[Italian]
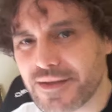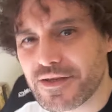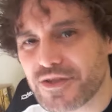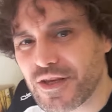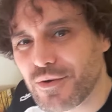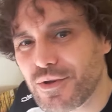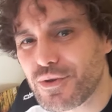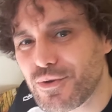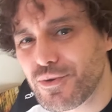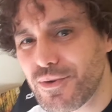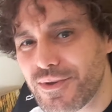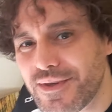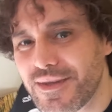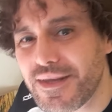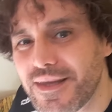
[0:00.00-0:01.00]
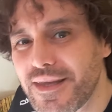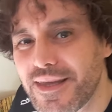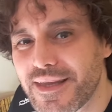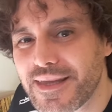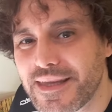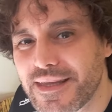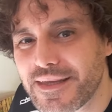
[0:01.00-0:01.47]
Ciao a
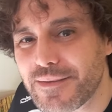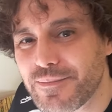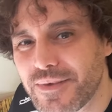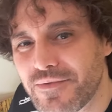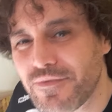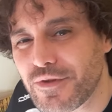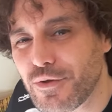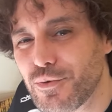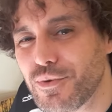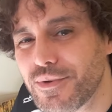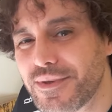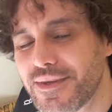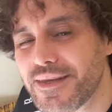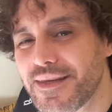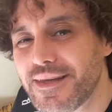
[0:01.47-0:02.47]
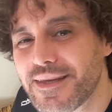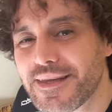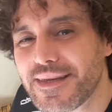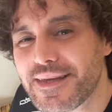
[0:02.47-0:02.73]
tutti, benvenuti.